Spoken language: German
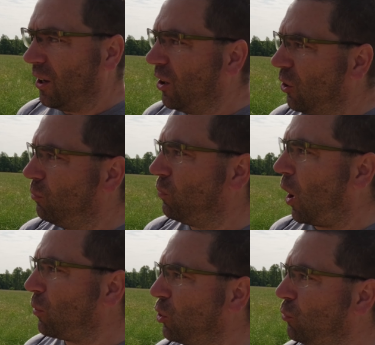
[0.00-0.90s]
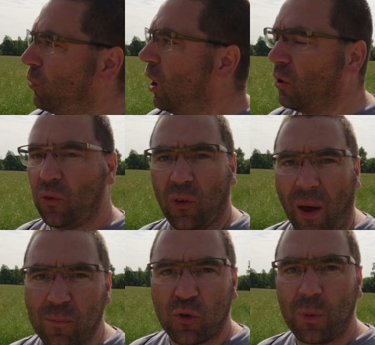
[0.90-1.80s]
Ähm, aber im
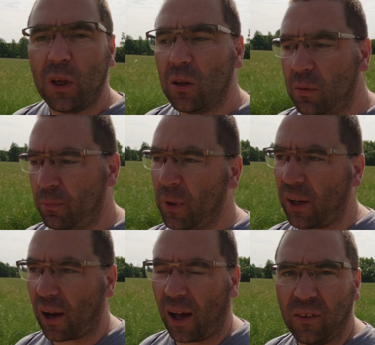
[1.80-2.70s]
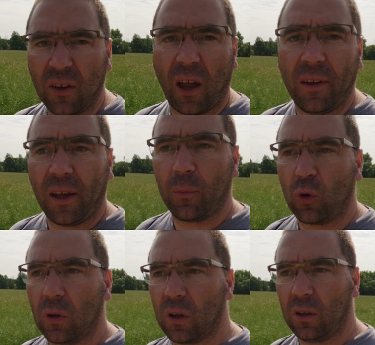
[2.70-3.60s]
Zusammenspiel mit der
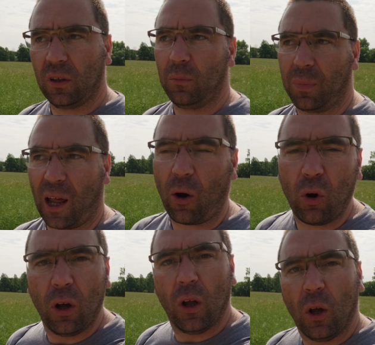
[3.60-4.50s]
Kantenanhebung in Blau